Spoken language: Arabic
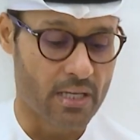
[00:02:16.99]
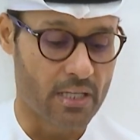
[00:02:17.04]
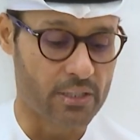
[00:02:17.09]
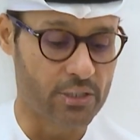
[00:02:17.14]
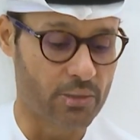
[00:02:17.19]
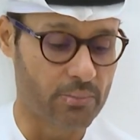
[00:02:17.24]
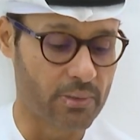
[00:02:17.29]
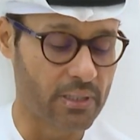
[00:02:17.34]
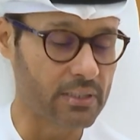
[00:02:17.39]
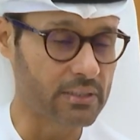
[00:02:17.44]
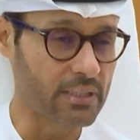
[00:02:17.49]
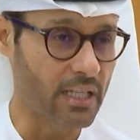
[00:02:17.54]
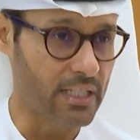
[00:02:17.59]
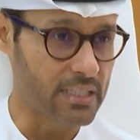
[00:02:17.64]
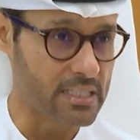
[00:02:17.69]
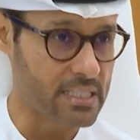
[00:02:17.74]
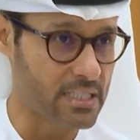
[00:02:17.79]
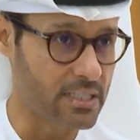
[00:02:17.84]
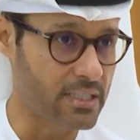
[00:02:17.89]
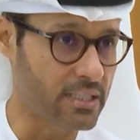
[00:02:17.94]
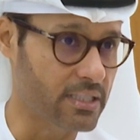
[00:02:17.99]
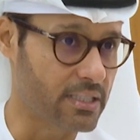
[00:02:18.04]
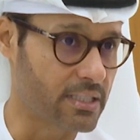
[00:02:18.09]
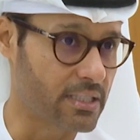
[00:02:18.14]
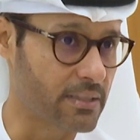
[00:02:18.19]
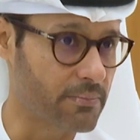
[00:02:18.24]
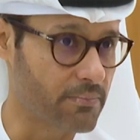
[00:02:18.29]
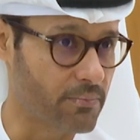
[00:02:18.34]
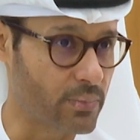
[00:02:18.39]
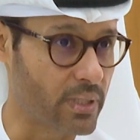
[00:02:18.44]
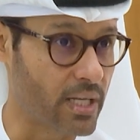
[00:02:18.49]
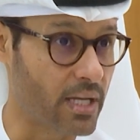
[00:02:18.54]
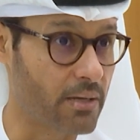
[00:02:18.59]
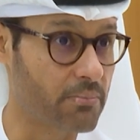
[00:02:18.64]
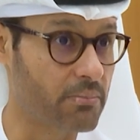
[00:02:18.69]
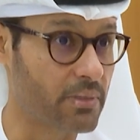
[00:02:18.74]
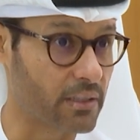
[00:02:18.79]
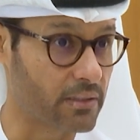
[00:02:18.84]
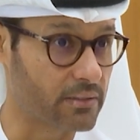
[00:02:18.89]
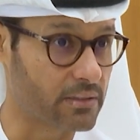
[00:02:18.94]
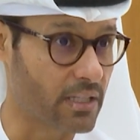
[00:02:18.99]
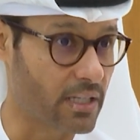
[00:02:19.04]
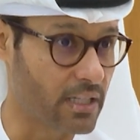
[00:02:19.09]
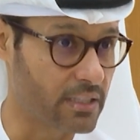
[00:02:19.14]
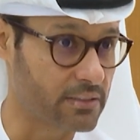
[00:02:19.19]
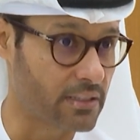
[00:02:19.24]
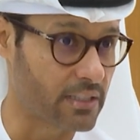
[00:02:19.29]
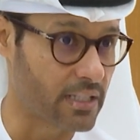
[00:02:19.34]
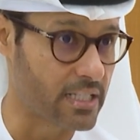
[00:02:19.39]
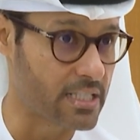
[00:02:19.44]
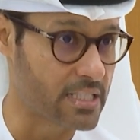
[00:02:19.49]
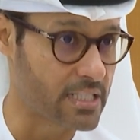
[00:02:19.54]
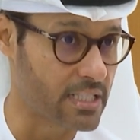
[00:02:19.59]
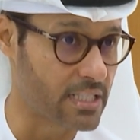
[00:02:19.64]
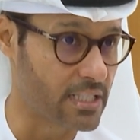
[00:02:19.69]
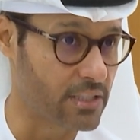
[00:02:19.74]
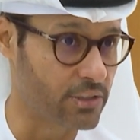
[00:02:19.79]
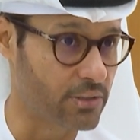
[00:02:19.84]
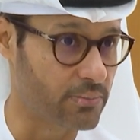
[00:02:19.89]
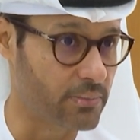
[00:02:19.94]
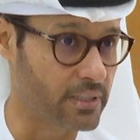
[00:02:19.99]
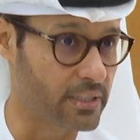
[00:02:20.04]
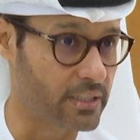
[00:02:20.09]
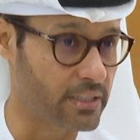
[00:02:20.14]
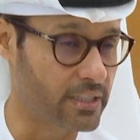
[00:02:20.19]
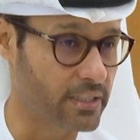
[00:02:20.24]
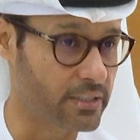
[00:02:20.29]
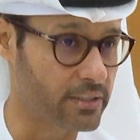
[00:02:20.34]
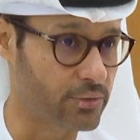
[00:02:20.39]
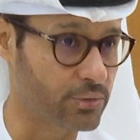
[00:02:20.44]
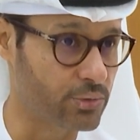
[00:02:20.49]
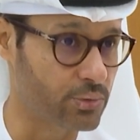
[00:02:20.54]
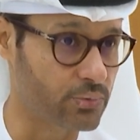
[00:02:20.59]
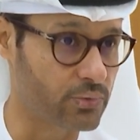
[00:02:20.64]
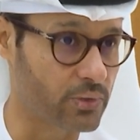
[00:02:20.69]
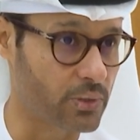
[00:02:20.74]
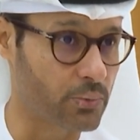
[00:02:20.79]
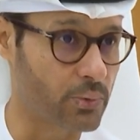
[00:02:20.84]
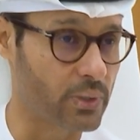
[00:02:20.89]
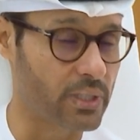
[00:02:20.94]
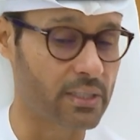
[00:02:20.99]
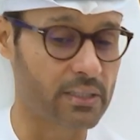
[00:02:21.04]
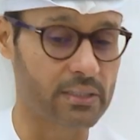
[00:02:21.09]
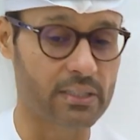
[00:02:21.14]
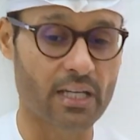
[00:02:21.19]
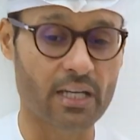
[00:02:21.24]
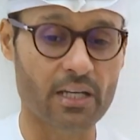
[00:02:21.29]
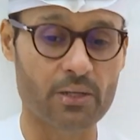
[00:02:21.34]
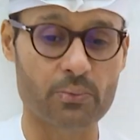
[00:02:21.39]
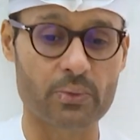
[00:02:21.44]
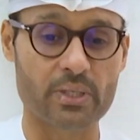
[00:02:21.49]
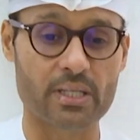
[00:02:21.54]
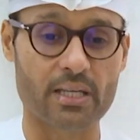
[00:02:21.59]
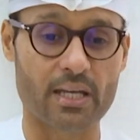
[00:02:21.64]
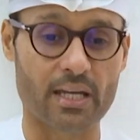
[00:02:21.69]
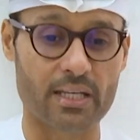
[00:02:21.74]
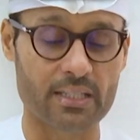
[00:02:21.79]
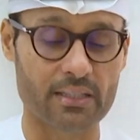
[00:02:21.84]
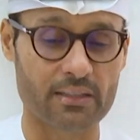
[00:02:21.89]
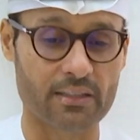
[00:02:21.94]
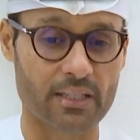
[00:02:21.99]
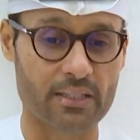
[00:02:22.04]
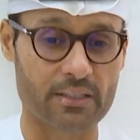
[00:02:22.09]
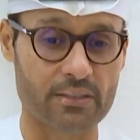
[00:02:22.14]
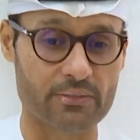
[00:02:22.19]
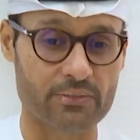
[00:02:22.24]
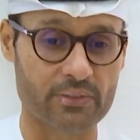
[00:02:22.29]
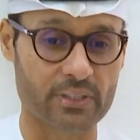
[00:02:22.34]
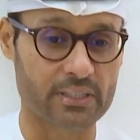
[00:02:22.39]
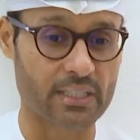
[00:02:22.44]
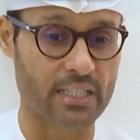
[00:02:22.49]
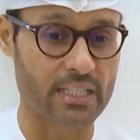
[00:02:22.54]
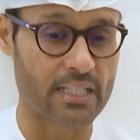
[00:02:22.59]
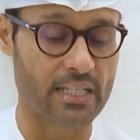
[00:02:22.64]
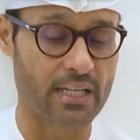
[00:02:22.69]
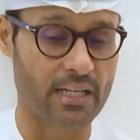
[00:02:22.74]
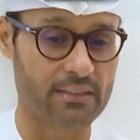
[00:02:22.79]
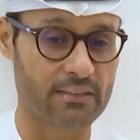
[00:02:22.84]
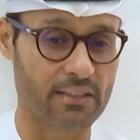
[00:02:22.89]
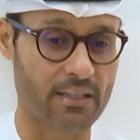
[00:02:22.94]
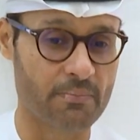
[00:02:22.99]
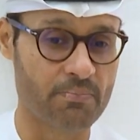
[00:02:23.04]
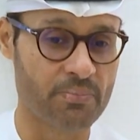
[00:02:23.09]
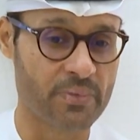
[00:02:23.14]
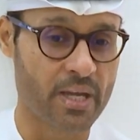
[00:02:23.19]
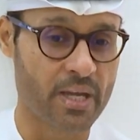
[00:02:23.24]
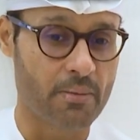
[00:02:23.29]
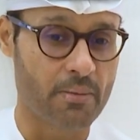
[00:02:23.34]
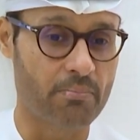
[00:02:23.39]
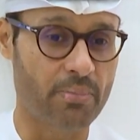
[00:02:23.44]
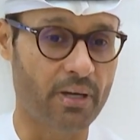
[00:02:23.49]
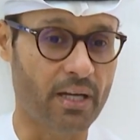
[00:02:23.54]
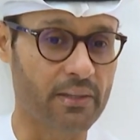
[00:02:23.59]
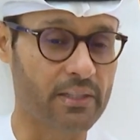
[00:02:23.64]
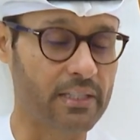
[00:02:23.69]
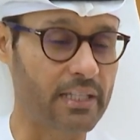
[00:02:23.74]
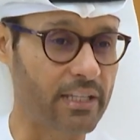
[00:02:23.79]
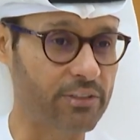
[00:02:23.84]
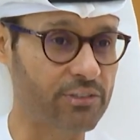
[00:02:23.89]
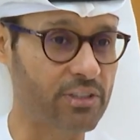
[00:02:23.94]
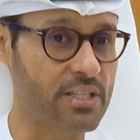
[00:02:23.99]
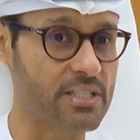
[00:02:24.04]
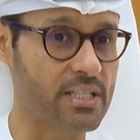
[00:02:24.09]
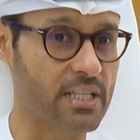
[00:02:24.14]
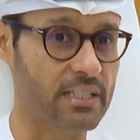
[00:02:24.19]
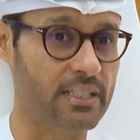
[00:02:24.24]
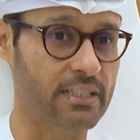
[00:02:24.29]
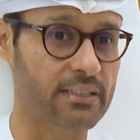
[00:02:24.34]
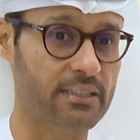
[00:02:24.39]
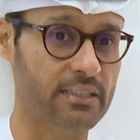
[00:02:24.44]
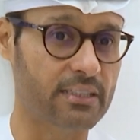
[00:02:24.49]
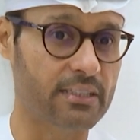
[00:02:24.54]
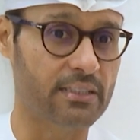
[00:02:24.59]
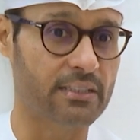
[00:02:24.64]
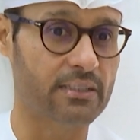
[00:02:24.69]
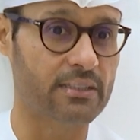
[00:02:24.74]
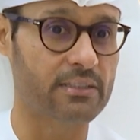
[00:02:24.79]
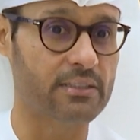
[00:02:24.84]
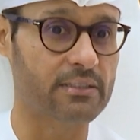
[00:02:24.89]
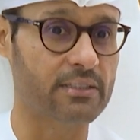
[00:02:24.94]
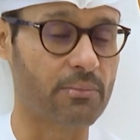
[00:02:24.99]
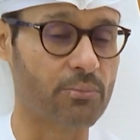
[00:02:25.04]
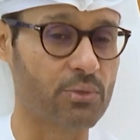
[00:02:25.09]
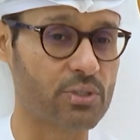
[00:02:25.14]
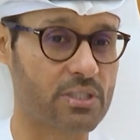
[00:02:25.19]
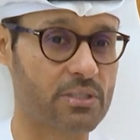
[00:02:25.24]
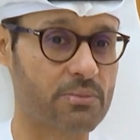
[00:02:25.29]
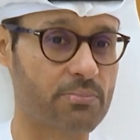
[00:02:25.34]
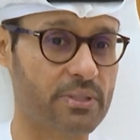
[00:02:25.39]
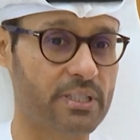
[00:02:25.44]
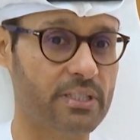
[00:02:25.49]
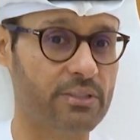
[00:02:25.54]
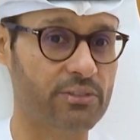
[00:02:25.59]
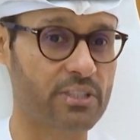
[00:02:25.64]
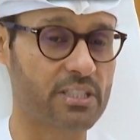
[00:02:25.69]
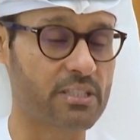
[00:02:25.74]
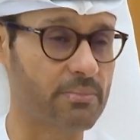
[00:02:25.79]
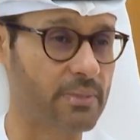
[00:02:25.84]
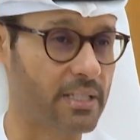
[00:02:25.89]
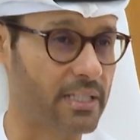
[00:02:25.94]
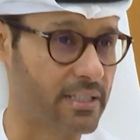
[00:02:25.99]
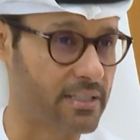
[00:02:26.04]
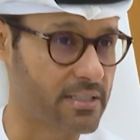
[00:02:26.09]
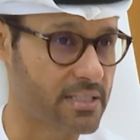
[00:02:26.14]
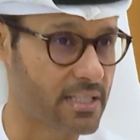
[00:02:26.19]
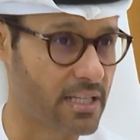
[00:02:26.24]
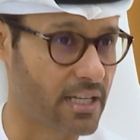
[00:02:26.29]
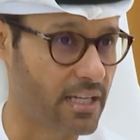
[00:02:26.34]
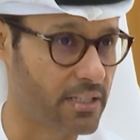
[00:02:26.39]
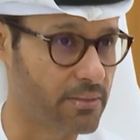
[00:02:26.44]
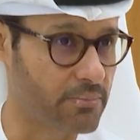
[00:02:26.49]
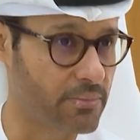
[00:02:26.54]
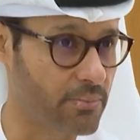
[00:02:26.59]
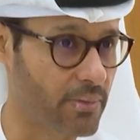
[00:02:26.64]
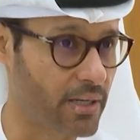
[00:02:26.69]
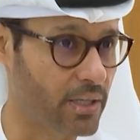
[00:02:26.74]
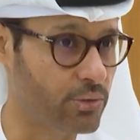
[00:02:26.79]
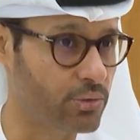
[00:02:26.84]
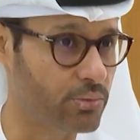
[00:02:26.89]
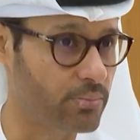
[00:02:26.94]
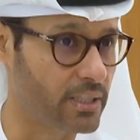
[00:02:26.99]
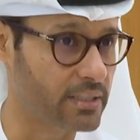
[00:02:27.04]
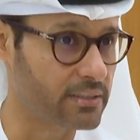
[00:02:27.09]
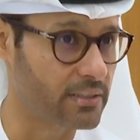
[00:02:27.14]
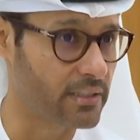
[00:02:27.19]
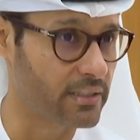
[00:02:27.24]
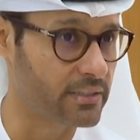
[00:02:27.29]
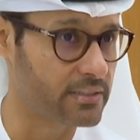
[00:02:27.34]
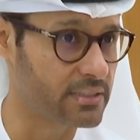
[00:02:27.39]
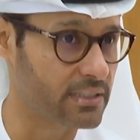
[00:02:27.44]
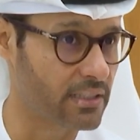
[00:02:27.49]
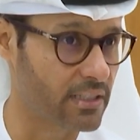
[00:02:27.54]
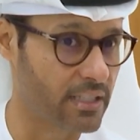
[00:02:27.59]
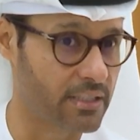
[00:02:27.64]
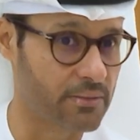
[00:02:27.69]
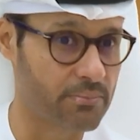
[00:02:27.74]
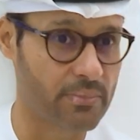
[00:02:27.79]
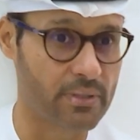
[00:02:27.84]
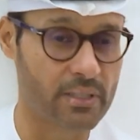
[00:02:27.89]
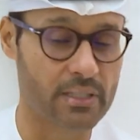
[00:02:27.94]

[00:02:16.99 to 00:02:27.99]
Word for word: اليوم القطاع الصحي من أهم القطاعات الرئيسية اليوم اللي نحن نشوفه ويحوي أيضا في طياته بعض الأجهزة التي تمس بجسم الإنسان بمعلومات الإنسان